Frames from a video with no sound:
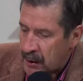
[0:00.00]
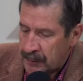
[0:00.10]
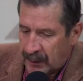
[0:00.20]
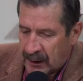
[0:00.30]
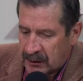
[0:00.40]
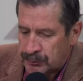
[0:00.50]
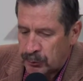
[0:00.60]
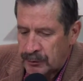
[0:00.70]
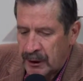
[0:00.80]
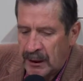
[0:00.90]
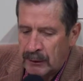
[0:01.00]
Y para responder a